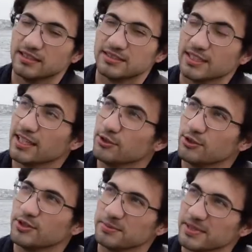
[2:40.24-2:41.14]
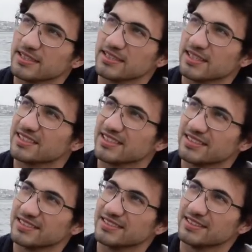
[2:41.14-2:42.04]
ee, senaryolarını biraz daha
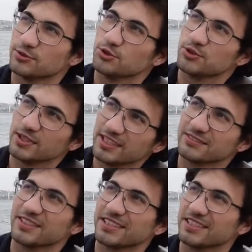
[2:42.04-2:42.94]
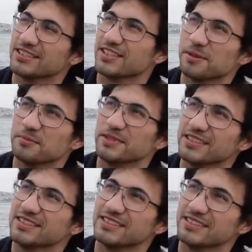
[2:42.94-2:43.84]
düşünerek ve akıllıca
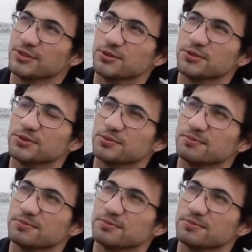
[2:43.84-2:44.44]
yapmaları iyi olur.